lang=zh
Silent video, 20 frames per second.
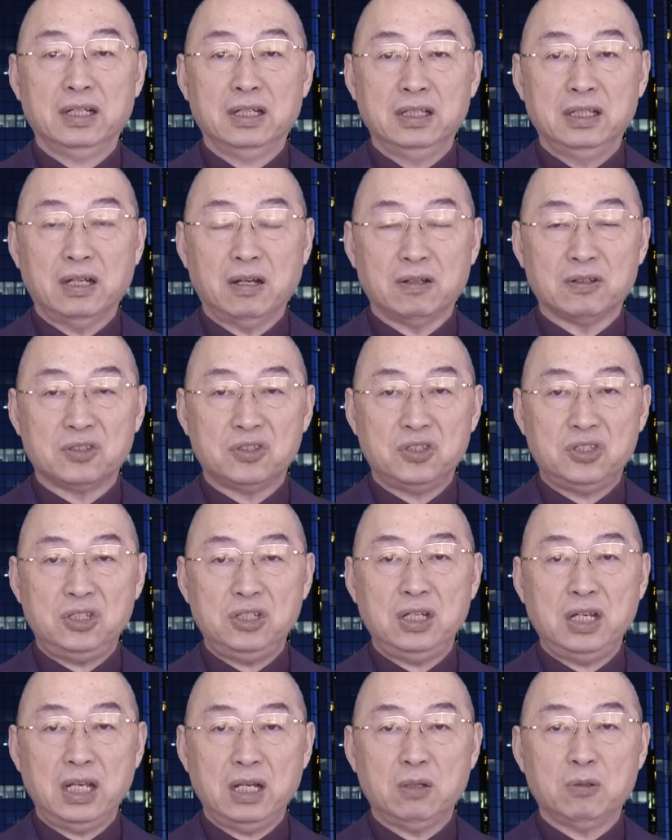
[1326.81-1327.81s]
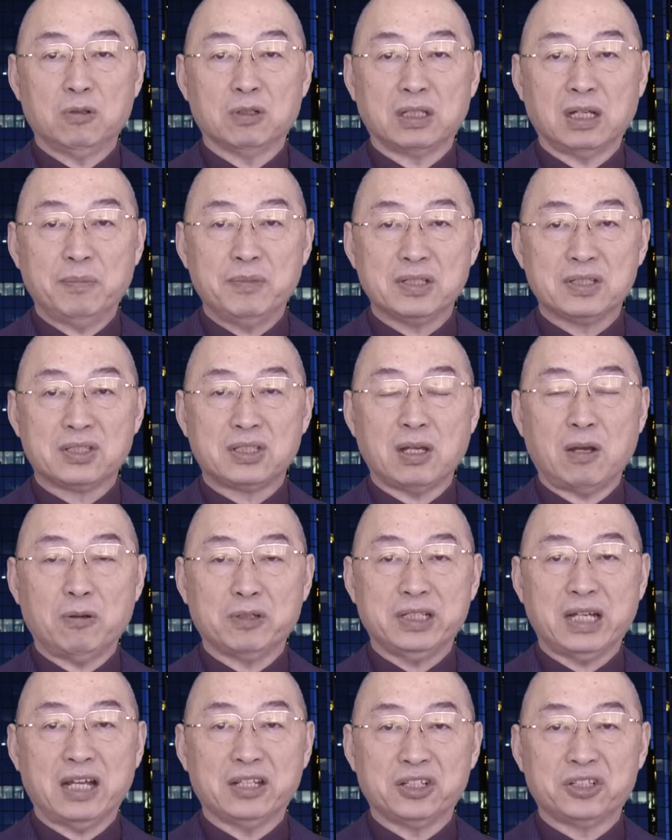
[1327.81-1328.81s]
要揭露他们
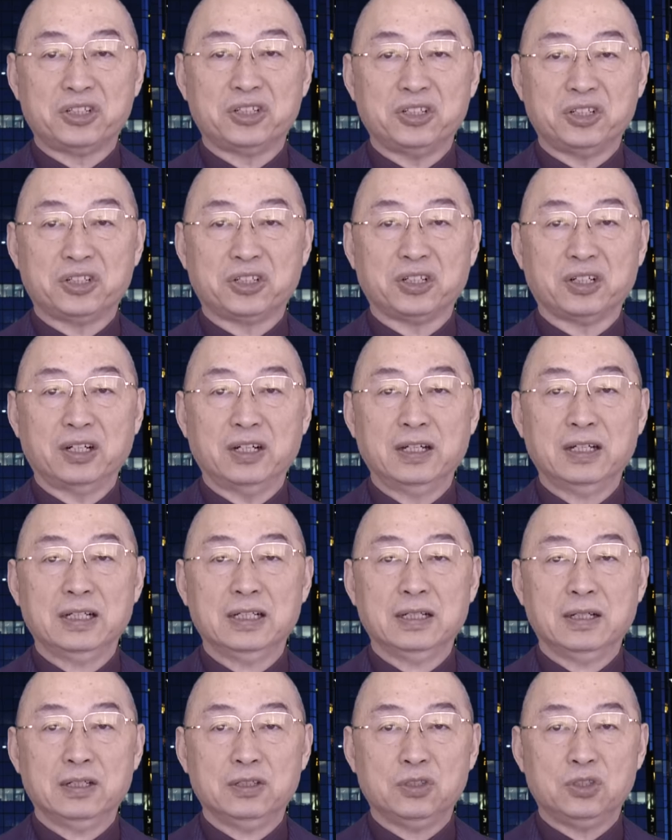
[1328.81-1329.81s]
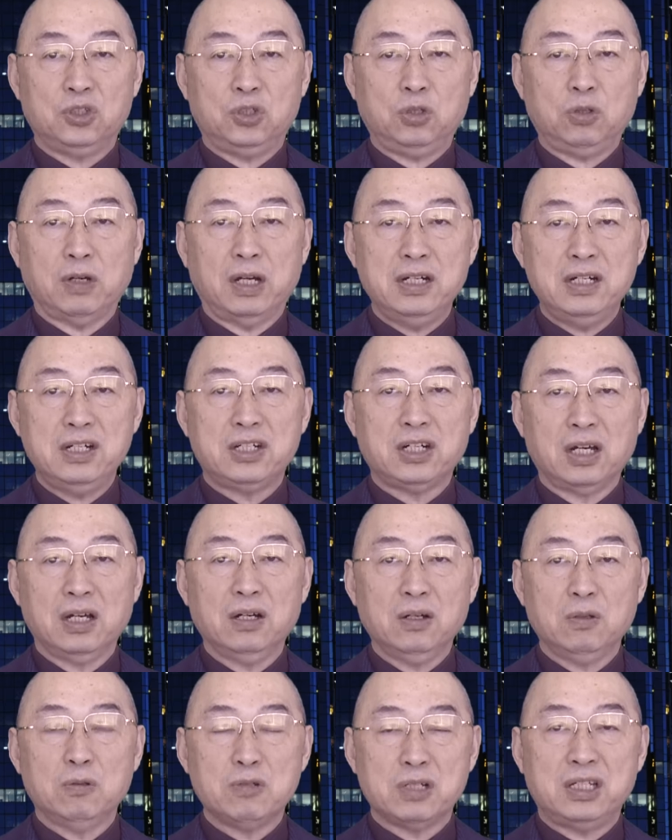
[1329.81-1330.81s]
造假的事实，全
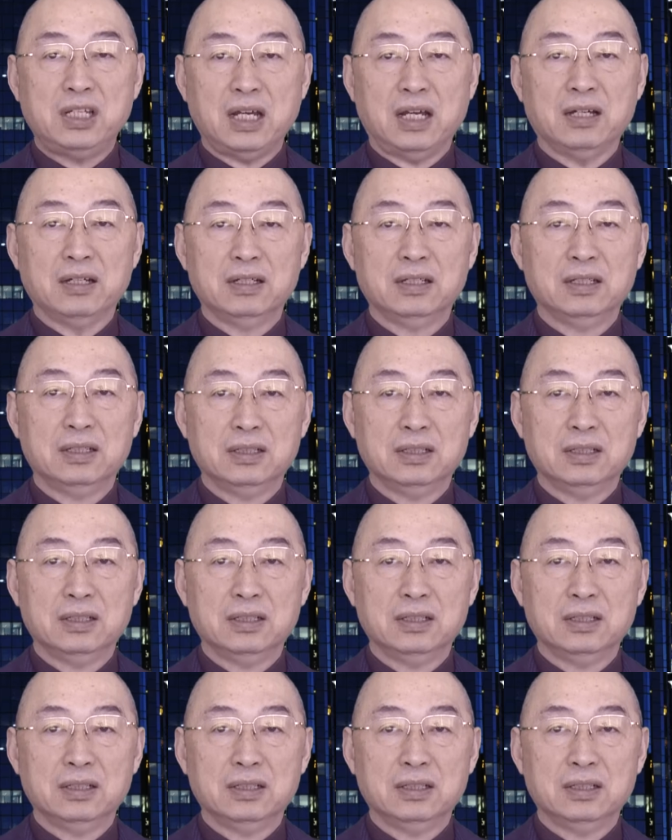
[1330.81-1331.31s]
程录像。